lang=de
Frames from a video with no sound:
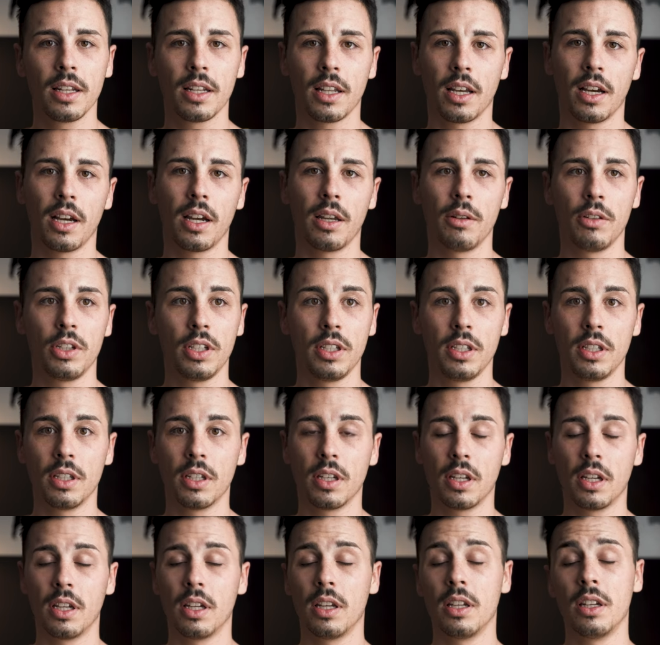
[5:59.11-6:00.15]
da einem die,
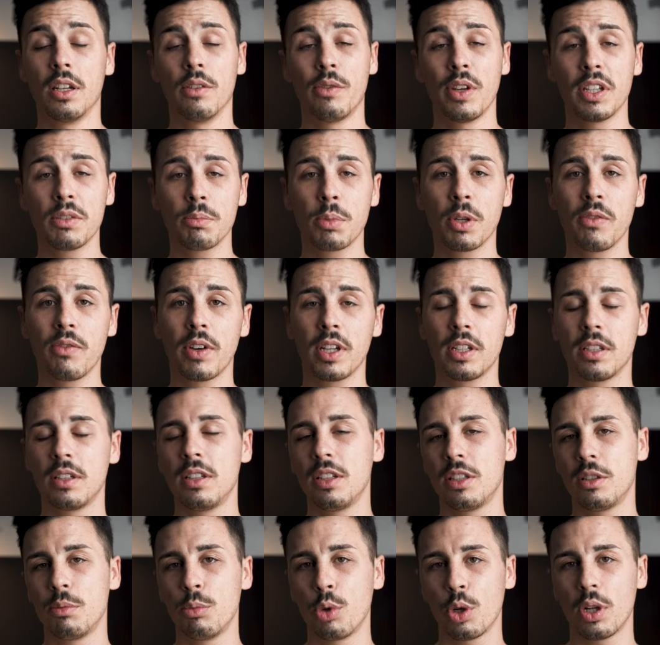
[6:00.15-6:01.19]
äh, eine Festbrennweite
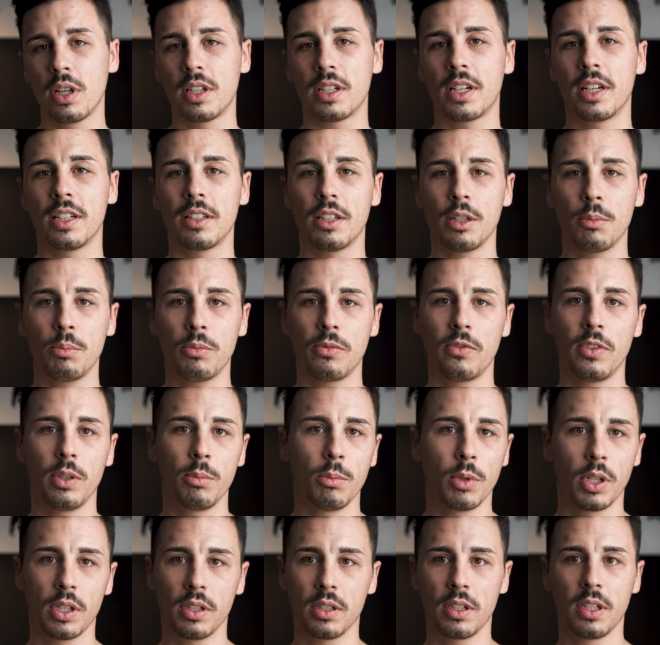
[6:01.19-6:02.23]
nicht die Möglichkeit gibt, wie
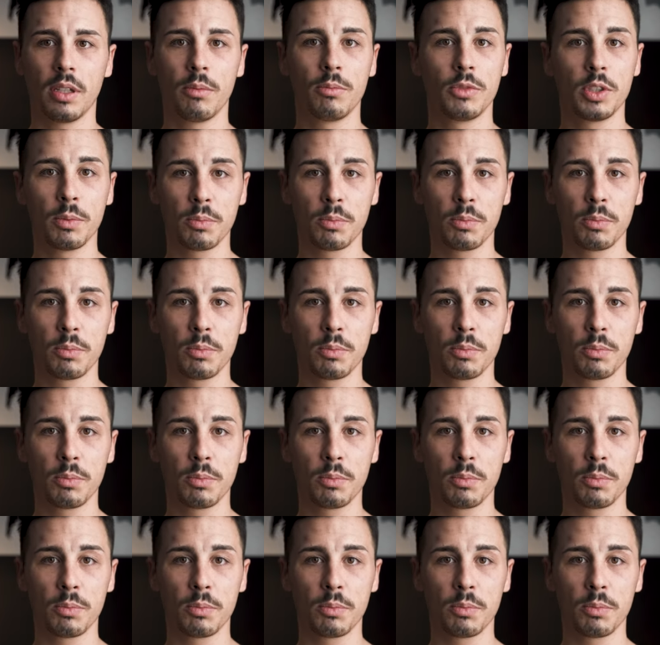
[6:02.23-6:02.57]
man einem